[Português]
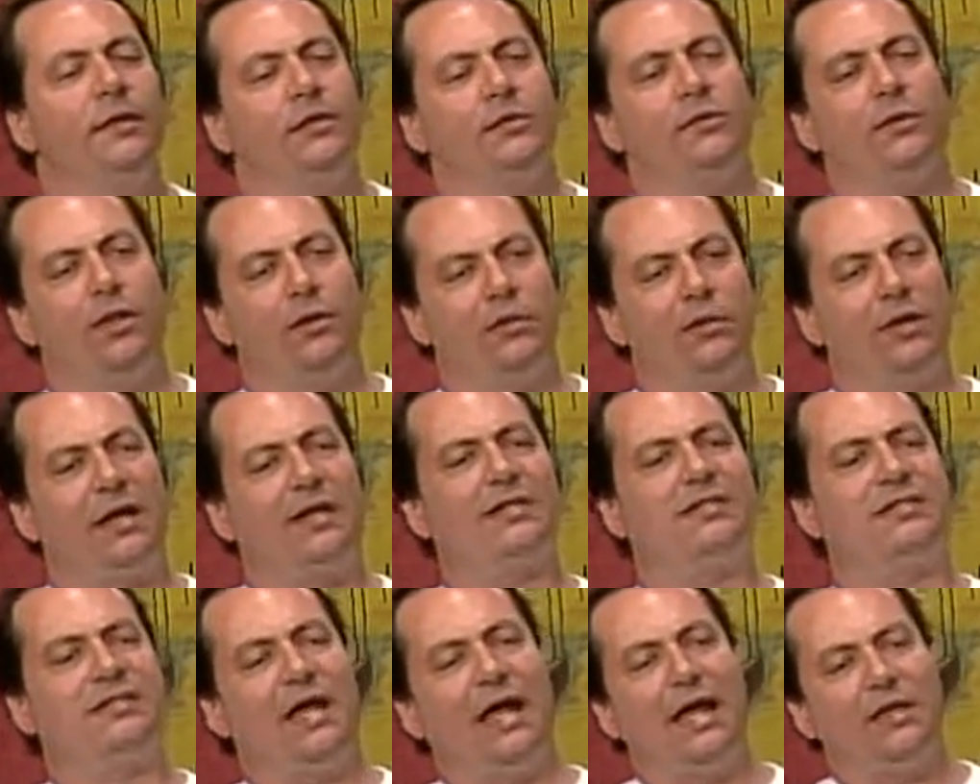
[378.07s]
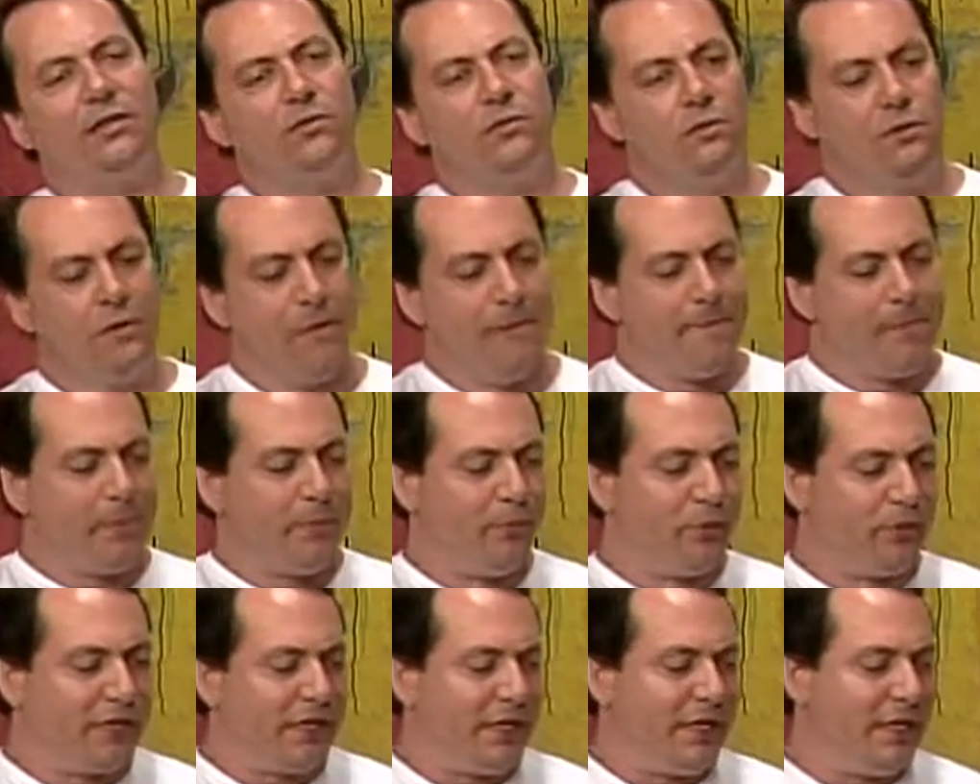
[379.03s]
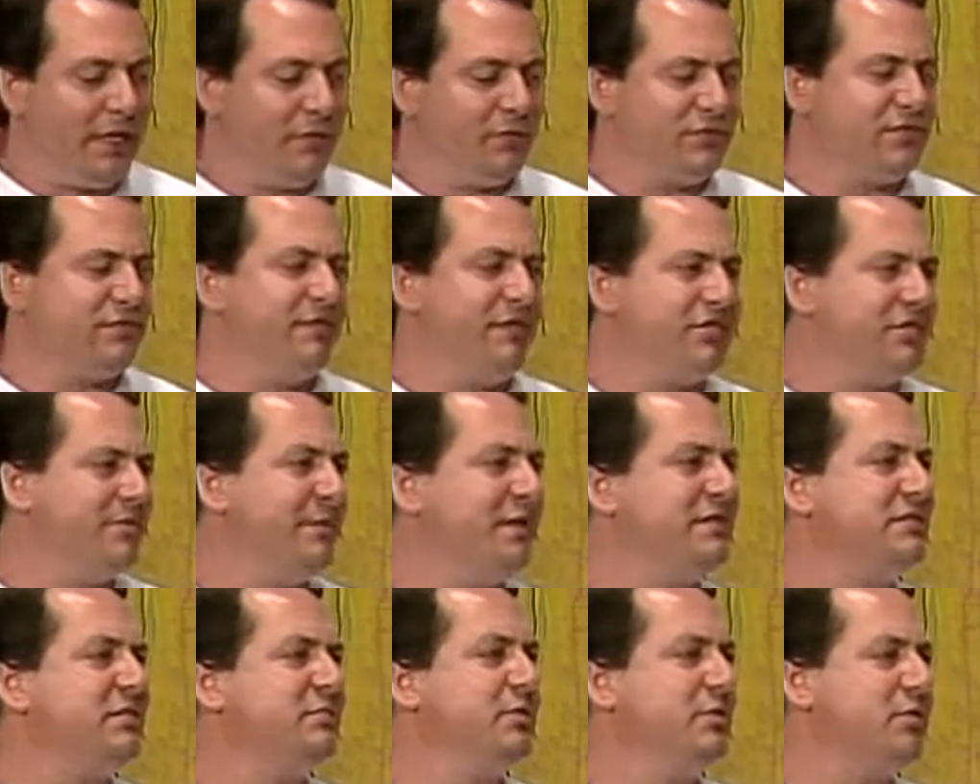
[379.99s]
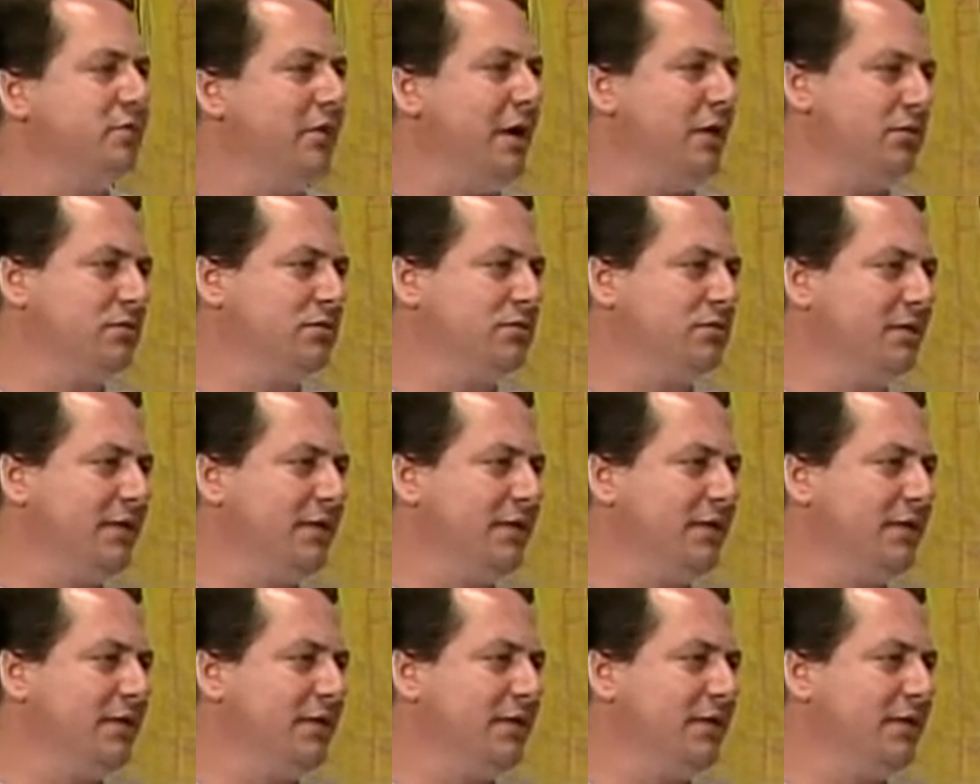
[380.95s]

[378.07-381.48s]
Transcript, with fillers: Não é localizado porque os investimentos são muito altos.